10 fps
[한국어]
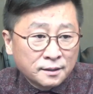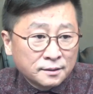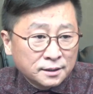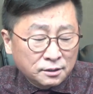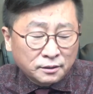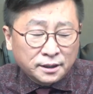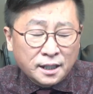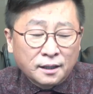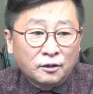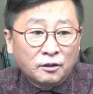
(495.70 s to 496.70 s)

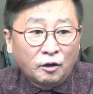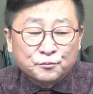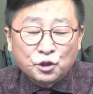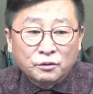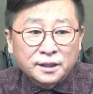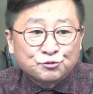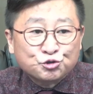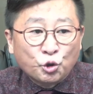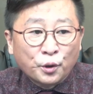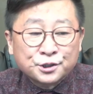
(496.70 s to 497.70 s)
이렇게 엄청난
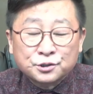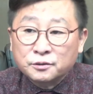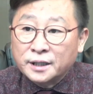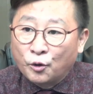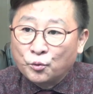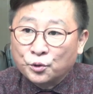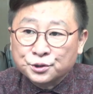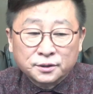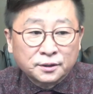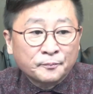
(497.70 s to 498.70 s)
조회수를 나온
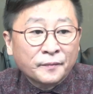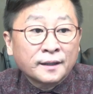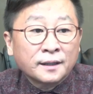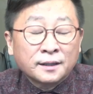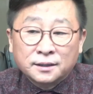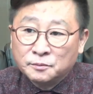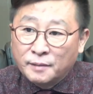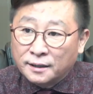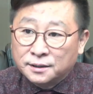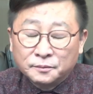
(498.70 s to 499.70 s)
것은
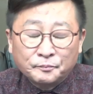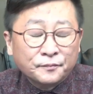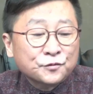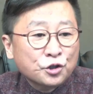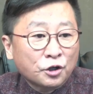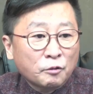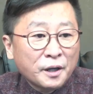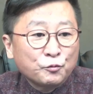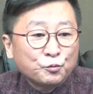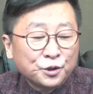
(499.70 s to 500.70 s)
그만큼
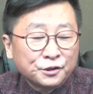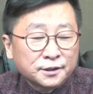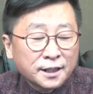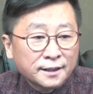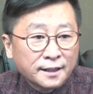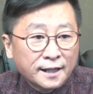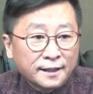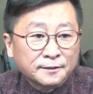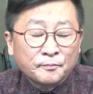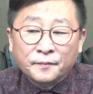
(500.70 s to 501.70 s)
철롬의 위원들에
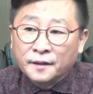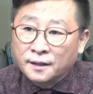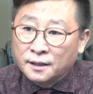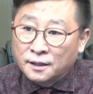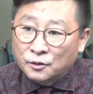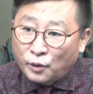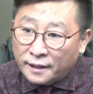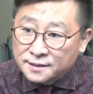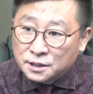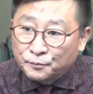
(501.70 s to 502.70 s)
대한
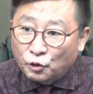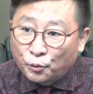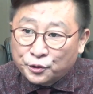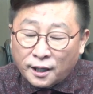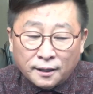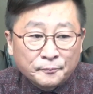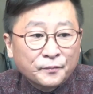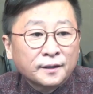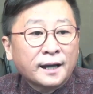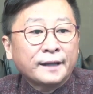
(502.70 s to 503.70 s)
관심도보다
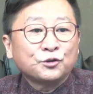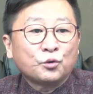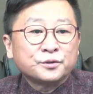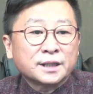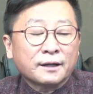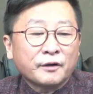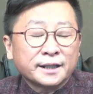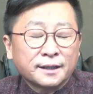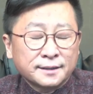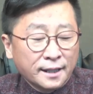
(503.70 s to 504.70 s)
한동훈
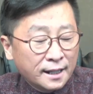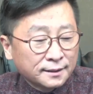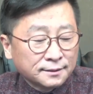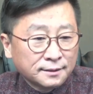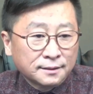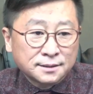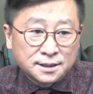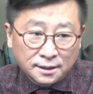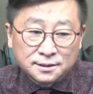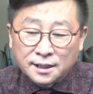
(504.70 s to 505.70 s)
장관에 대한
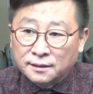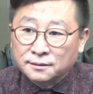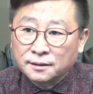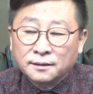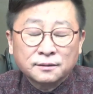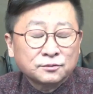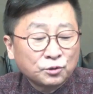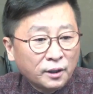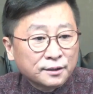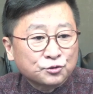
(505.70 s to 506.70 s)
칭찬
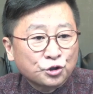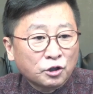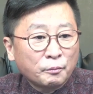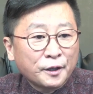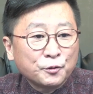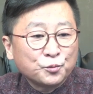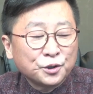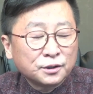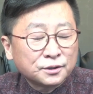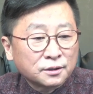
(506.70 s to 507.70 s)
또한 철롬의
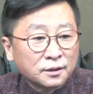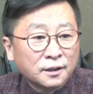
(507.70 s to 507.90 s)
위원들에